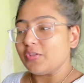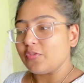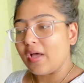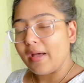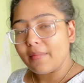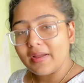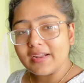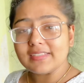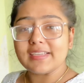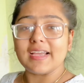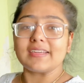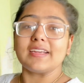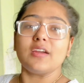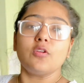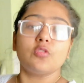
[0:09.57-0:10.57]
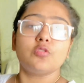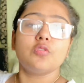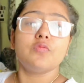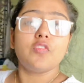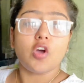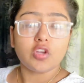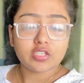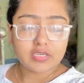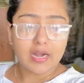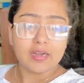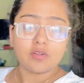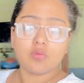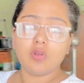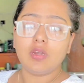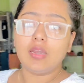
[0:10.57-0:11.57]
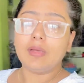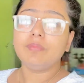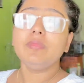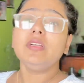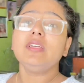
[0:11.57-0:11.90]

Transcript: তো আবার আজকে একটা নতুন ব্লগ স্টার্ট করলাম